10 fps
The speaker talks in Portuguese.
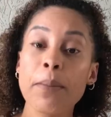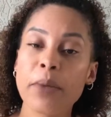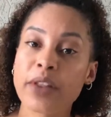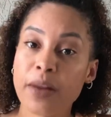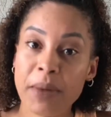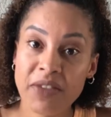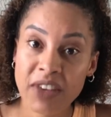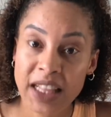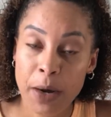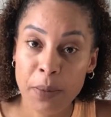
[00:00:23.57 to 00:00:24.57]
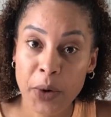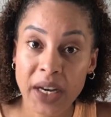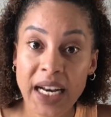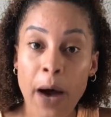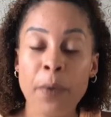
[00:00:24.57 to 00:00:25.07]
Muito bem-vinda ao meu
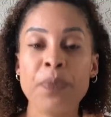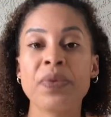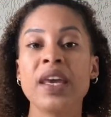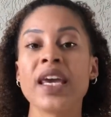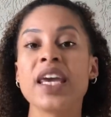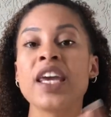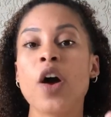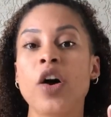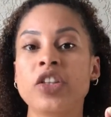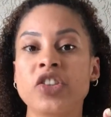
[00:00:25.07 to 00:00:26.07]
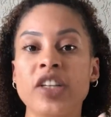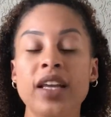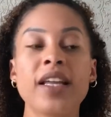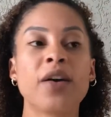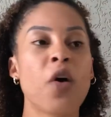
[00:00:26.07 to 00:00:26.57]
canal. E hoje
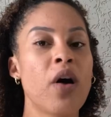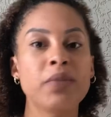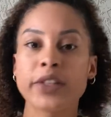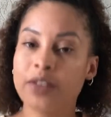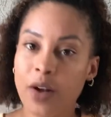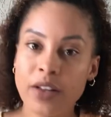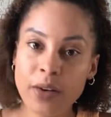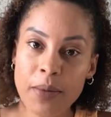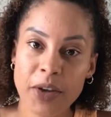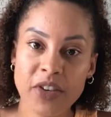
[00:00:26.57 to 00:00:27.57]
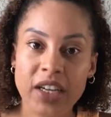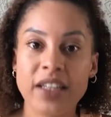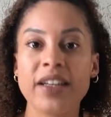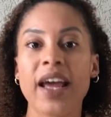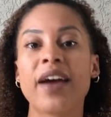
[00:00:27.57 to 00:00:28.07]
como todo começo de
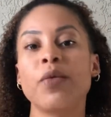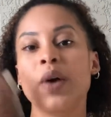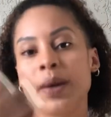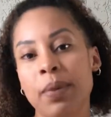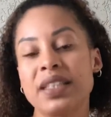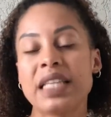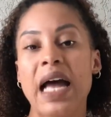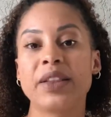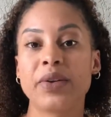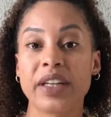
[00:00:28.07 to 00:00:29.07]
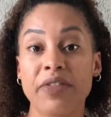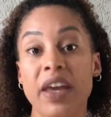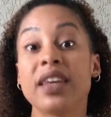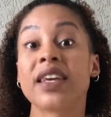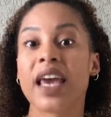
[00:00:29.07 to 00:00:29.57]
ano, né? O ano passado eu
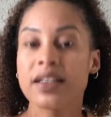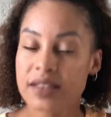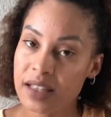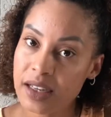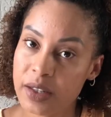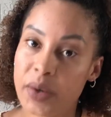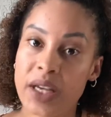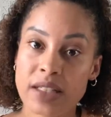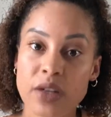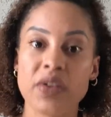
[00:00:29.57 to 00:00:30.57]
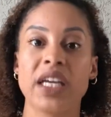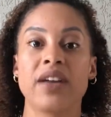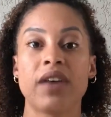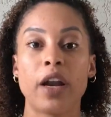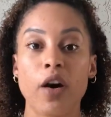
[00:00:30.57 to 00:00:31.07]
gravei e esse ano eu resolvi
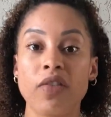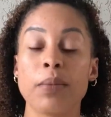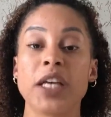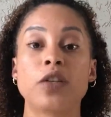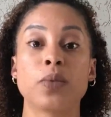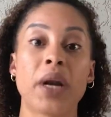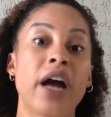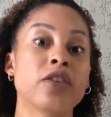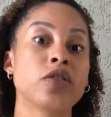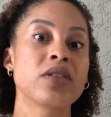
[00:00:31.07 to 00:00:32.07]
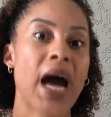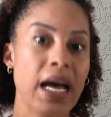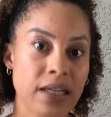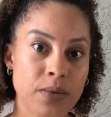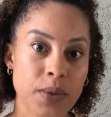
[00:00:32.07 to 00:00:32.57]
gravar novamente para
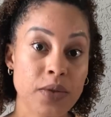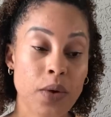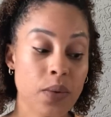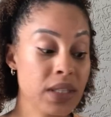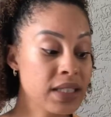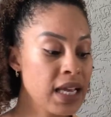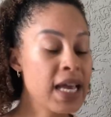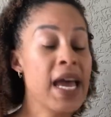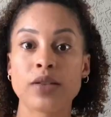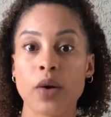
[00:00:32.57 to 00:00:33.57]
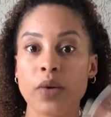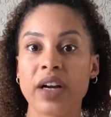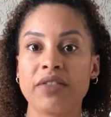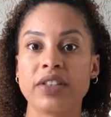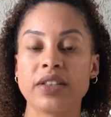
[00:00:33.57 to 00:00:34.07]
ajudar as pessoas. Estou
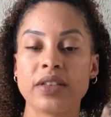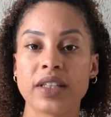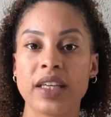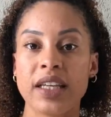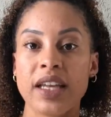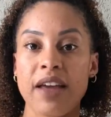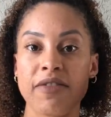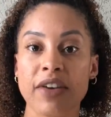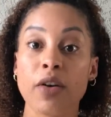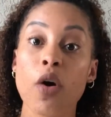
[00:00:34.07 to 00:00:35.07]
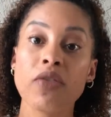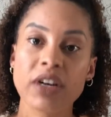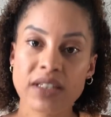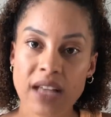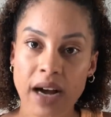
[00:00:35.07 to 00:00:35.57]
gravando aqui, né? Vim
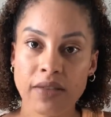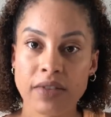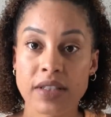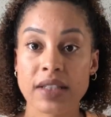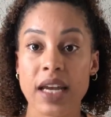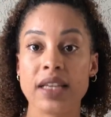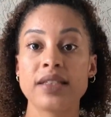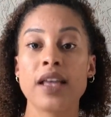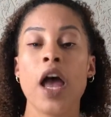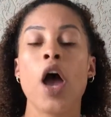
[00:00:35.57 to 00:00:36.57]
conversar com vocês